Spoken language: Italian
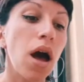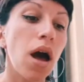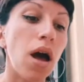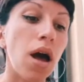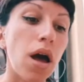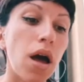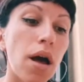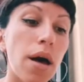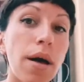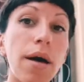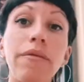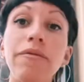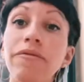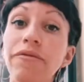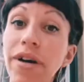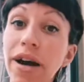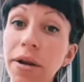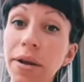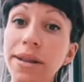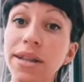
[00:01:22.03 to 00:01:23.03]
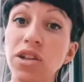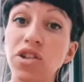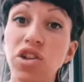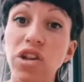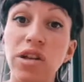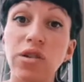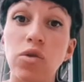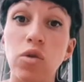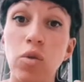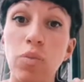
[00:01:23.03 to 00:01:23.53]
eh, vanno ad
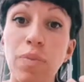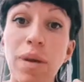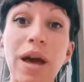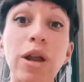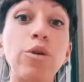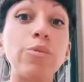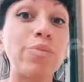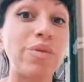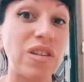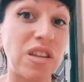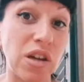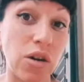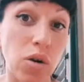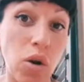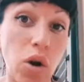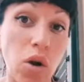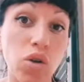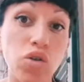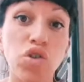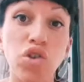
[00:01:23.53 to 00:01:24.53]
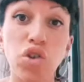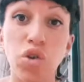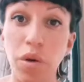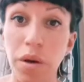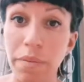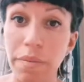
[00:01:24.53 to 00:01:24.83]
agire sul piano psicologico